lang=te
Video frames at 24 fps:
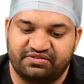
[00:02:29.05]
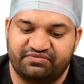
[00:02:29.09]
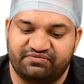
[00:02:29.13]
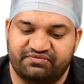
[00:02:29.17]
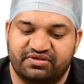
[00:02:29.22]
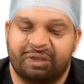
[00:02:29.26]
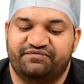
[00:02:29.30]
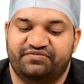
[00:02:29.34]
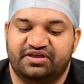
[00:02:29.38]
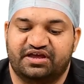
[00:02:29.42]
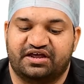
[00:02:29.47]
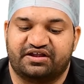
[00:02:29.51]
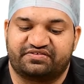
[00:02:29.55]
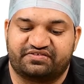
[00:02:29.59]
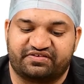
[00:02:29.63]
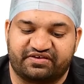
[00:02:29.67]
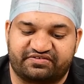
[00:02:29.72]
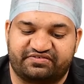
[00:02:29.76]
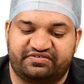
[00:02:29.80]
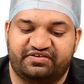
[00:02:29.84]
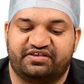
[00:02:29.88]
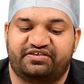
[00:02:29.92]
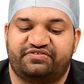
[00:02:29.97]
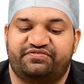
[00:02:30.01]
అండ్ వీఆర్
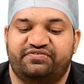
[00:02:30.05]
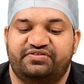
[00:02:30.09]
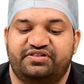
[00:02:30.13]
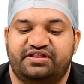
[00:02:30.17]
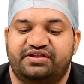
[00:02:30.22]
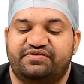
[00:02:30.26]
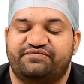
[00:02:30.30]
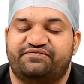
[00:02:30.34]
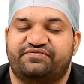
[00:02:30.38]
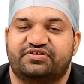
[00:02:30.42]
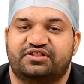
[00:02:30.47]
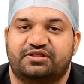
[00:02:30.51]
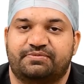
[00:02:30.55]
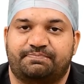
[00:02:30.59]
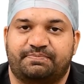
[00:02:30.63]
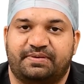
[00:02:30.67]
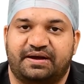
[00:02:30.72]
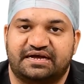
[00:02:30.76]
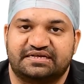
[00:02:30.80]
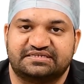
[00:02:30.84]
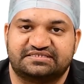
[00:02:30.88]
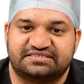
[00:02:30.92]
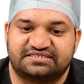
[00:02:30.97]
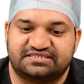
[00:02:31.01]
సక్సెస్ఫుల్ అండ్ ఫర్ ద
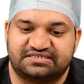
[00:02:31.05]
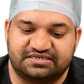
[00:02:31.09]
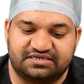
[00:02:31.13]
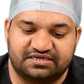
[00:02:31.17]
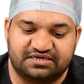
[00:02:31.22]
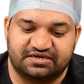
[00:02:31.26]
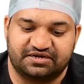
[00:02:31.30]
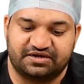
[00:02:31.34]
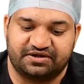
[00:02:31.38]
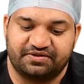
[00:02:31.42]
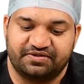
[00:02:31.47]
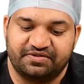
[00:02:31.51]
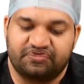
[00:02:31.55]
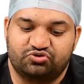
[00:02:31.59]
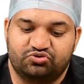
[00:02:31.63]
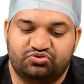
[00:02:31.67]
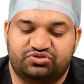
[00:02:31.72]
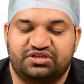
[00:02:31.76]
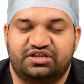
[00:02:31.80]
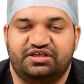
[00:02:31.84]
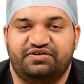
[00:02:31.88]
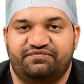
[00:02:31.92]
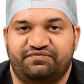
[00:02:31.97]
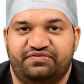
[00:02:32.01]
పాస్ట్ టూ
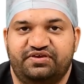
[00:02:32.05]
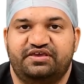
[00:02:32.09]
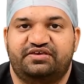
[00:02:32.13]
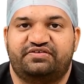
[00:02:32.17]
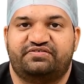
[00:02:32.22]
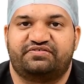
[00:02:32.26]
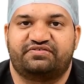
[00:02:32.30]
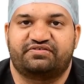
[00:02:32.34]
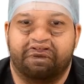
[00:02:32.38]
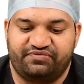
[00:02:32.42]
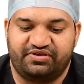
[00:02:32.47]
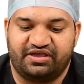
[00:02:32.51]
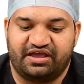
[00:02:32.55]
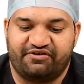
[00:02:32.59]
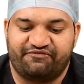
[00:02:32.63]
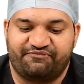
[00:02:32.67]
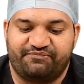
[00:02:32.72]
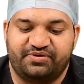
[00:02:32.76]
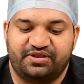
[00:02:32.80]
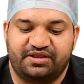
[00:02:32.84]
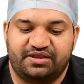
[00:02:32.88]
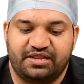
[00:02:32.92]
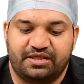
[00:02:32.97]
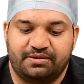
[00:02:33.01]
త్రీ వీక్స్ వీ హావ్
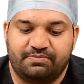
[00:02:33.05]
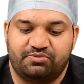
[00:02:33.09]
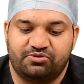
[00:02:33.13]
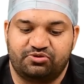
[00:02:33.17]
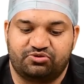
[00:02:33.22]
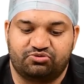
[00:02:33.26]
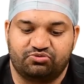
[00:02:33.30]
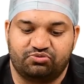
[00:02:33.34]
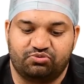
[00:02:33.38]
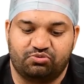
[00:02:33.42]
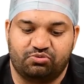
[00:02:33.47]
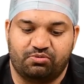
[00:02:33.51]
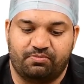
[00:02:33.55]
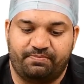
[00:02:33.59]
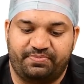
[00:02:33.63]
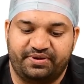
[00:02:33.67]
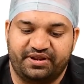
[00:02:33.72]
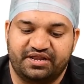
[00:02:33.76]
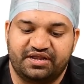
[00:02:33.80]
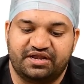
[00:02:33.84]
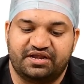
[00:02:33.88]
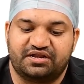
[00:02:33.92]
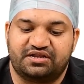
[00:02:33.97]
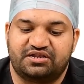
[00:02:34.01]
బిన్ ఏబుల్ టు
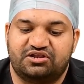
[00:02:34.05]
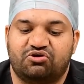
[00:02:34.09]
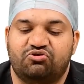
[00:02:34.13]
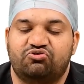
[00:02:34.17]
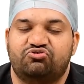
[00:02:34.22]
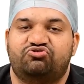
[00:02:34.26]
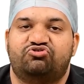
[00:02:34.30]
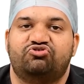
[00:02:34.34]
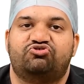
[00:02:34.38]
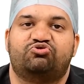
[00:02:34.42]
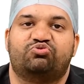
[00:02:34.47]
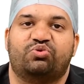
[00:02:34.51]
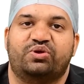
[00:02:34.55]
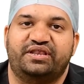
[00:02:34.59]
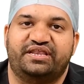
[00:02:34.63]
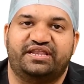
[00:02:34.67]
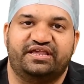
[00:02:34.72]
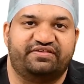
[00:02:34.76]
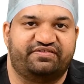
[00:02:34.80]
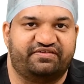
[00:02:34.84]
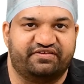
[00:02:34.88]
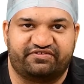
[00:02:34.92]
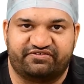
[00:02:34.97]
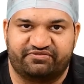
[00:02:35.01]
బ్రింగ్ ఇట్ డౌన్ టు
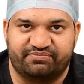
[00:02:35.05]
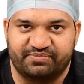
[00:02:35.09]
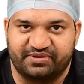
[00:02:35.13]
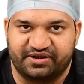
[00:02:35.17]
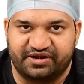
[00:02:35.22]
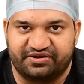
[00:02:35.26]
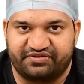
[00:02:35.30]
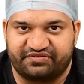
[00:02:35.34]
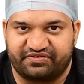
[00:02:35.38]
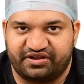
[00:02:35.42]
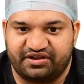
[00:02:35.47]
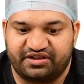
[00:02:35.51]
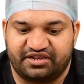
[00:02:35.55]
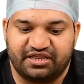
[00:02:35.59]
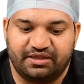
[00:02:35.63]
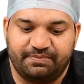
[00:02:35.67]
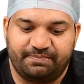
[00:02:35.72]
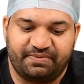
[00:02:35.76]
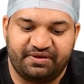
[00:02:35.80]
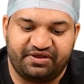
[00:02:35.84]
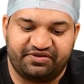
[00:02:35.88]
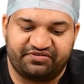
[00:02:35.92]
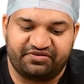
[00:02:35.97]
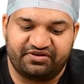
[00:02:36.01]
ట్వంటీ సిక్స్ మినిట్స్ అంటే
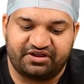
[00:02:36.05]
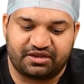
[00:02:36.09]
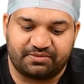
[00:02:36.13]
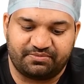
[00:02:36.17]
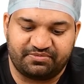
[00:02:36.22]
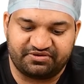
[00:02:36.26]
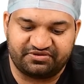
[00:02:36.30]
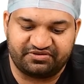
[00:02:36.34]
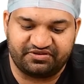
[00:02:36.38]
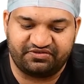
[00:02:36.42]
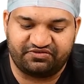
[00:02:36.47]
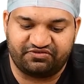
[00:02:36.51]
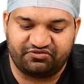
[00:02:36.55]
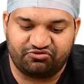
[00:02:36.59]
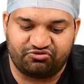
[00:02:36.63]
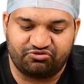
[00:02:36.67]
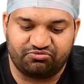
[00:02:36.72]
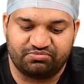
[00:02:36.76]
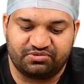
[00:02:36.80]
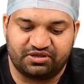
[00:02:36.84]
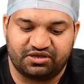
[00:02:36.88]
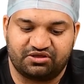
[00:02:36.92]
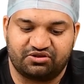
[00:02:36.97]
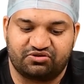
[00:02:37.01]
పేషెంట్ ఎమర్జెన్సీ
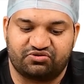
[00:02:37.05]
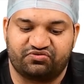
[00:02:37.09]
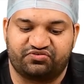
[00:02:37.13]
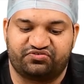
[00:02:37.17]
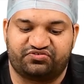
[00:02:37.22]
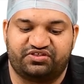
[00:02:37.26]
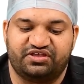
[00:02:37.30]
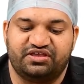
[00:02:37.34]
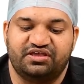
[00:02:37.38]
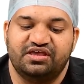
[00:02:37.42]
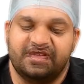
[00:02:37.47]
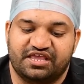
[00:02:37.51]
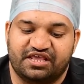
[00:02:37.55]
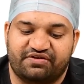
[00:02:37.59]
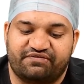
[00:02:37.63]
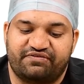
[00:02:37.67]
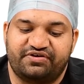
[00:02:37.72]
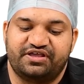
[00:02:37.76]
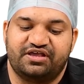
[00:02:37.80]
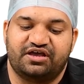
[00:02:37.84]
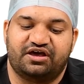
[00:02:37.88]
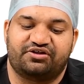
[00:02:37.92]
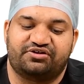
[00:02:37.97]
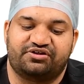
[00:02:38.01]
రూమ్ దగ్గరికి వస్తే
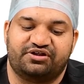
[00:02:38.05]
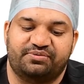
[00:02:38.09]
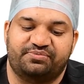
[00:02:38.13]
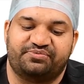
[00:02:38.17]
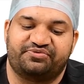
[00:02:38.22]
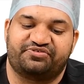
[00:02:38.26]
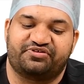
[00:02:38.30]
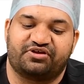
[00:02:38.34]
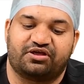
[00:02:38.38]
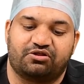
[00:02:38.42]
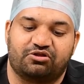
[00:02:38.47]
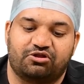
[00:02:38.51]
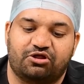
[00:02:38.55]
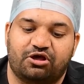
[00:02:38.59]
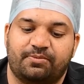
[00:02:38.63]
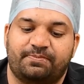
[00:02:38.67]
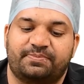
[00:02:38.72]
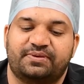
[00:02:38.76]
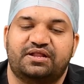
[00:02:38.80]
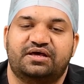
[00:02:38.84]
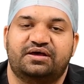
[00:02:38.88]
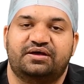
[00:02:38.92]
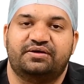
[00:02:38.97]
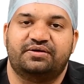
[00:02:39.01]
ఇరవై ఆరు నిమిషాల
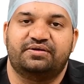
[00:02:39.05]
లోపల